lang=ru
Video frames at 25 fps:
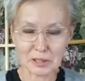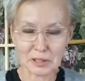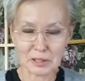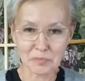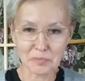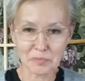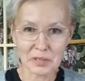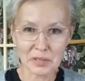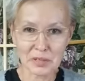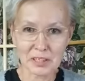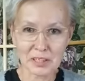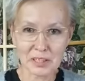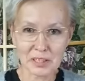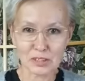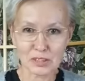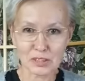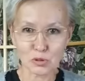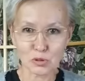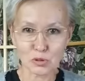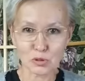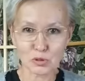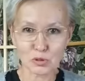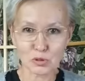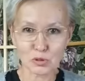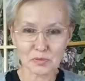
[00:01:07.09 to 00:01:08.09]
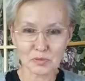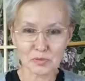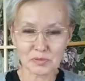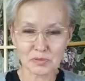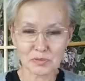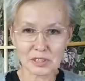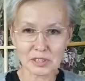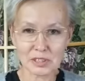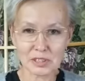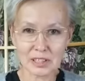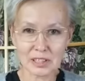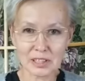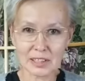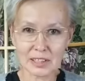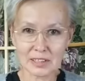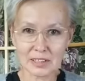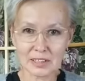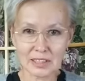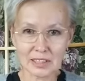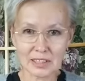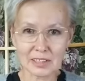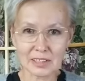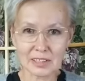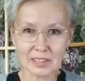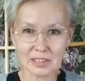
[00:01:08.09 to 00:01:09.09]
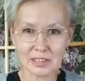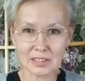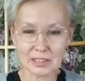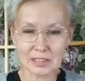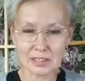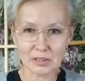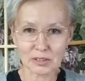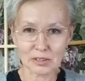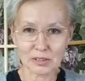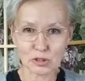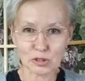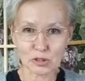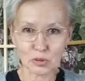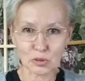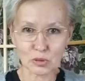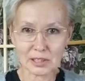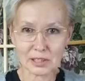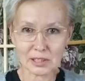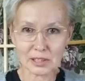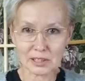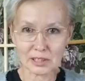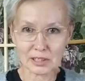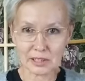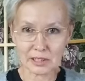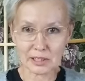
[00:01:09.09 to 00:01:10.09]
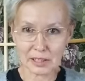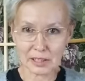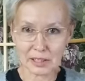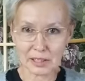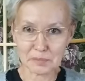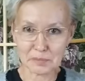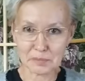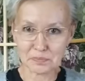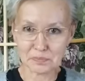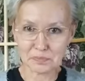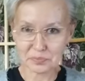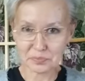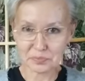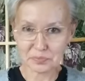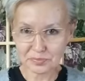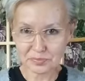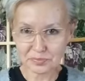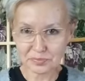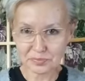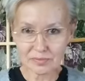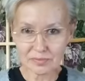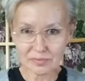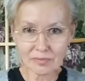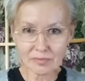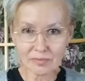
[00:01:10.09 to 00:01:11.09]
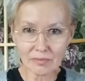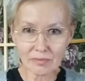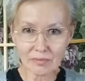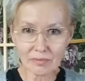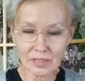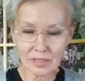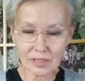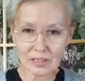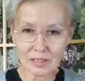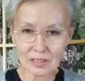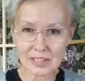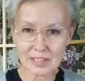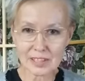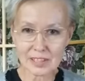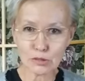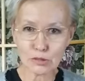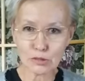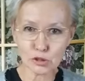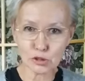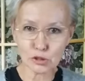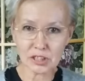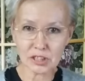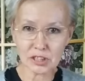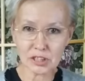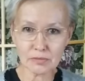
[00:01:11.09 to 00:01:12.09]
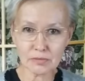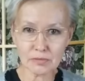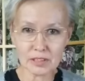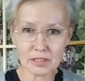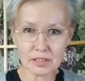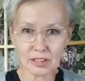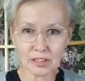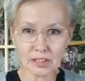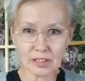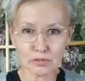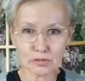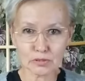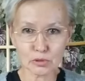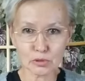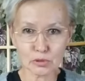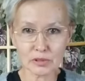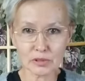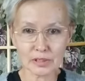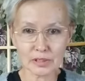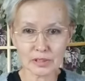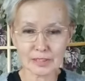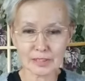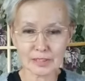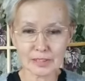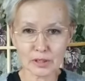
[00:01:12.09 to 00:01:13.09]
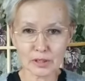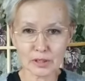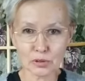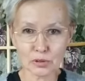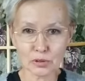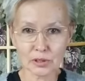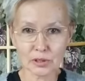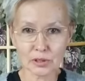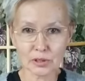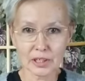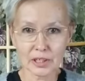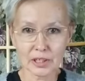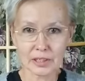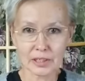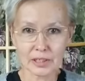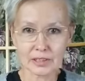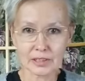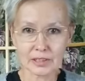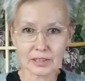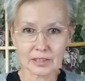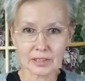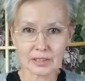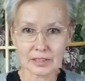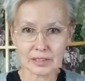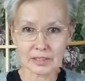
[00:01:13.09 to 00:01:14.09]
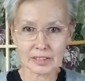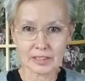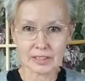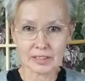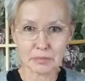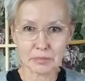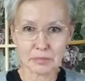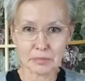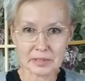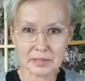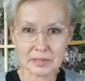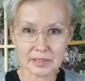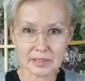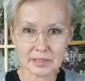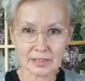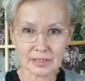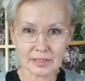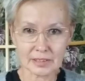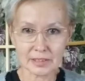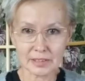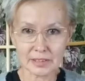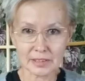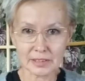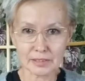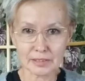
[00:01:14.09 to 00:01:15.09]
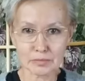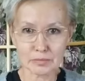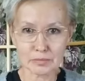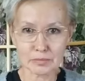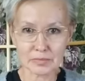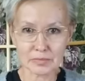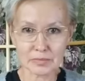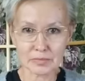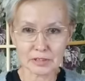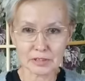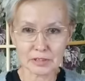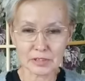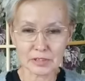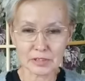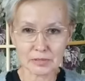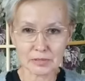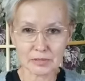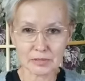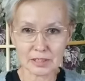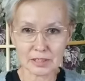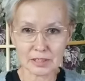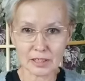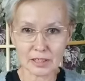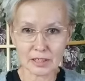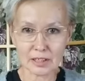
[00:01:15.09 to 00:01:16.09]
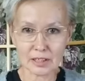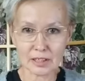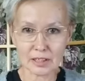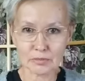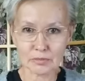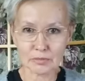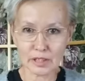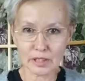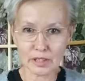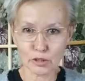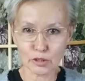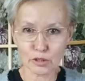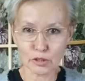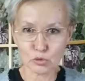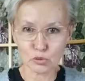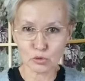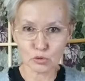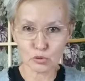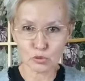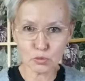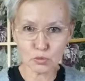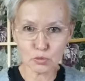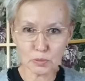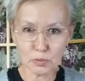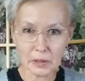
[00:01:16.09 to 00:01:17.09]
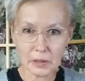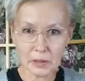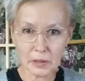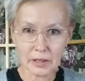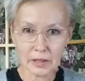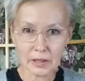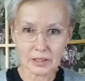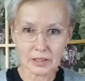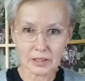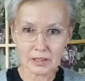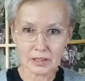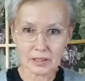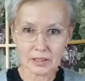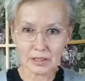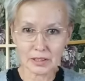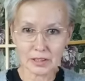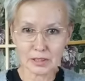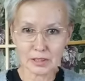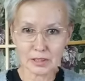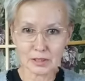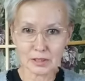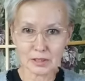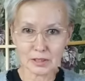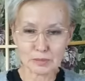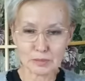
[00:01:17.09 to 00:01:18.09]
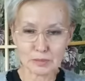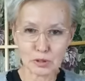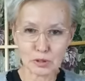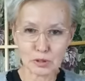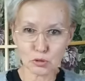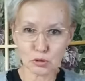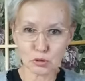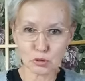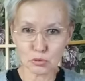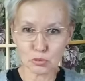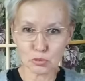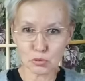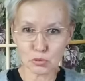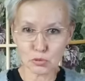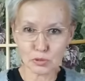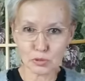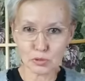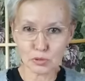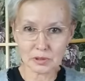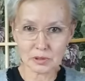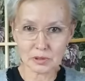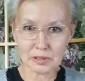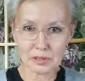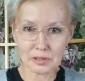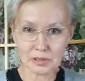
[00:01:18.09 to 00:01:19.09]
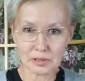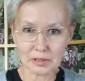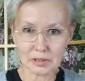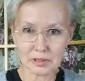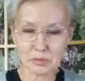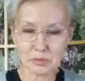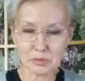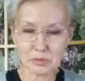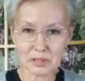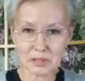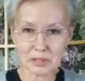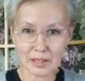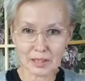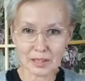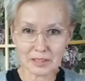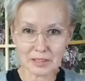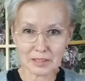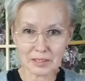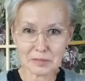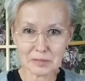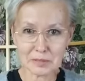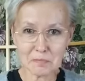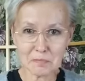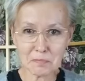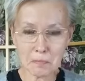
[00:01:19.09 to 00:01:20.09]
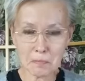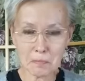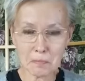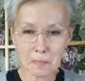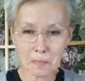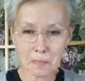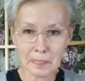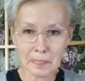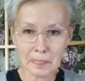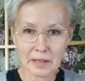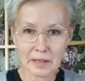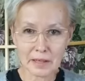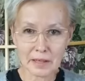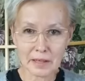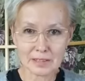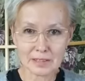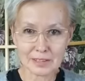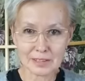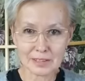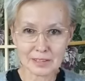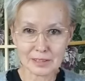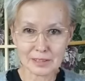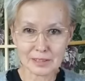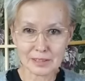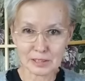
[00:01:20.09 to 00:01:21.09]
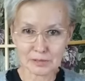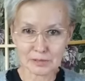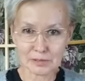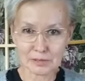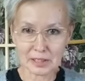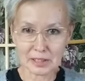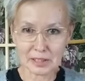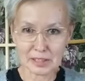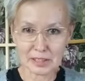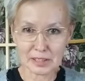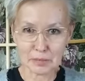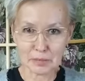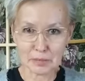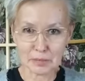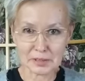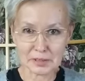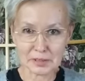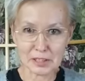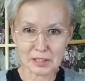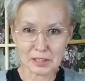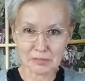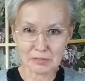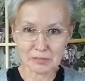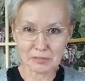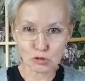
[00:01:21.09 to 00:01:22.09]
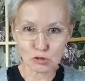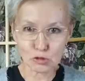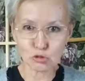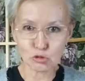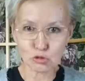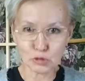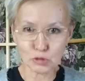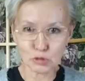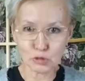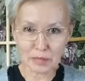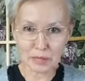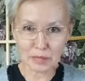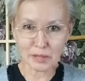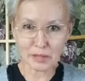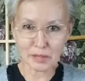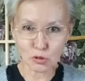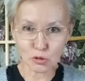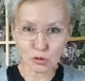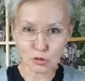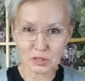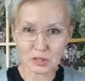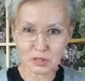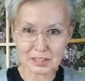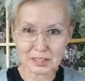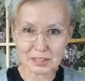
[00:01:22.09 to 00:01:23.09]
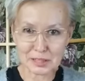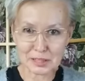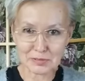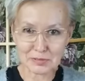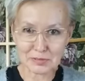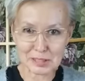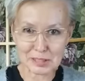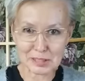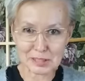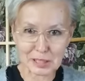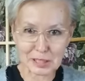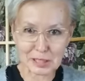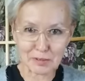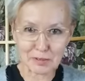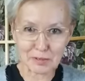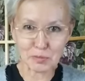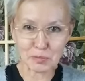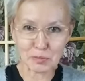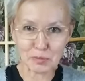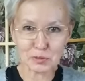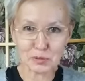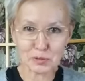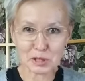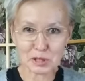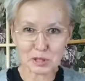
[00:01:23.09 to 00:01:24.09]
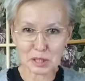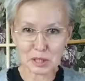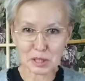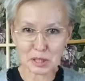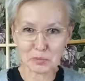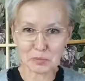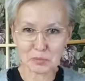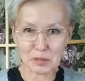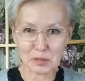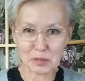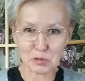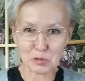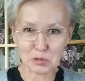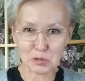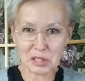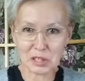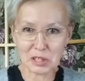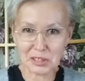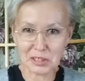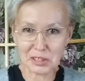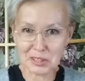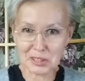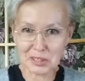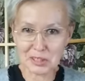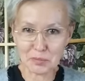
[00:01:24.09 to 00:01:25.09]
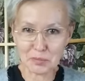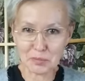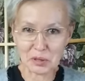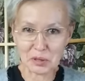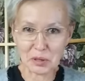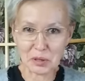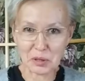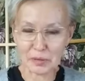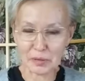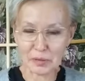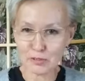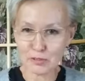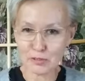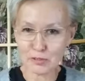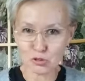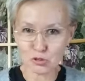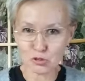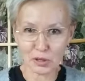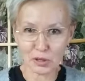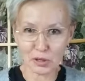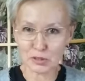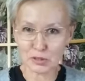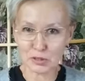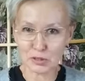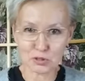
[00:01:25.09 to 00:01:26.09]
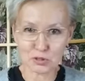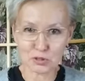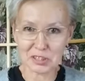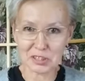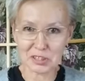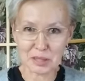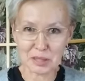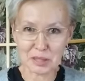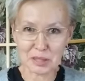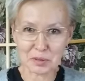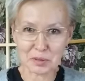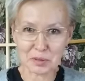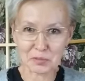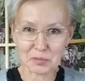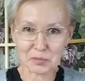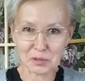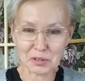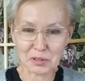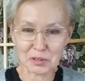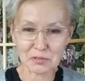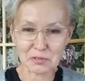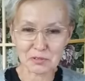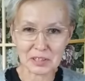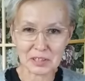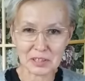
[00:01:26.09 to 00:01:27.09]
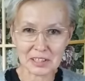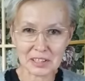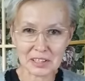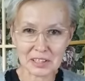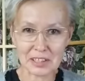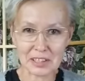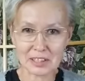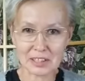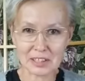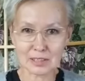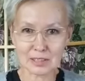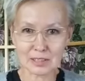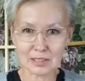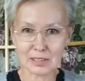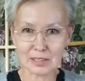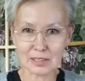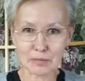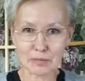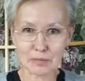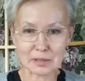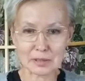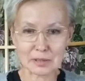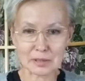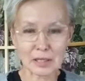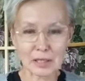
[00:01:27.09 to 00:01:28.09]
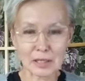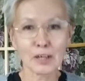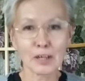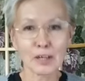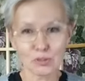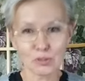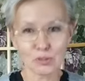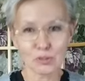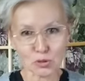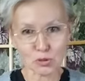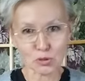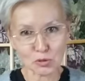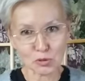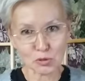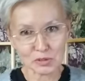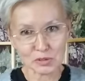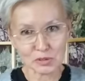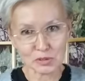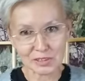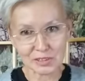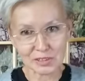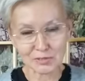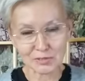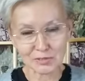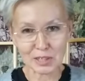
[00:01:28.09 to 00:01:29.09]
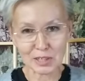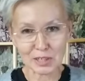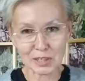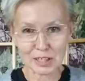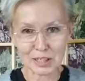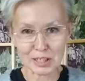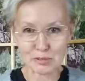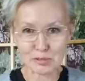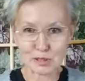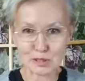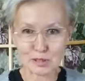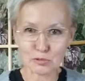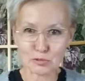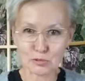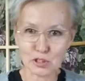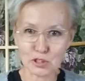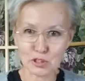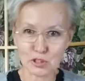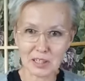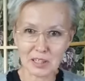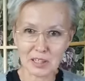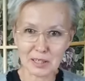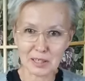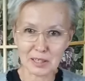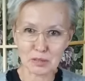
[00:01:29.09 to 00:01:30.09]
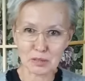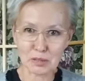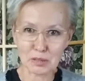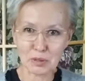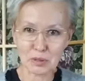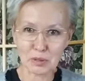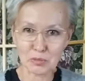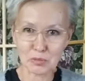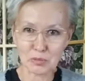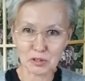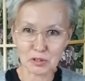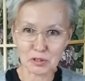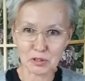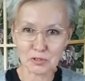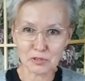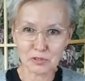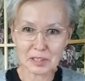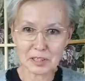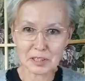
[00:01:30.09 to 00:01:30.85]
А то возникает такая интересная ситуация. Я на следующий день выкладываю свою э, запись э, эфира в Инстаграм на YouTube и смотрю э, комментарии э, к своей записи и вижу, что там народ активно ставит плюсики, потому что они не понимают, что это уже не прямой эфир, а это запись. Но в данном случае это прямой эфир.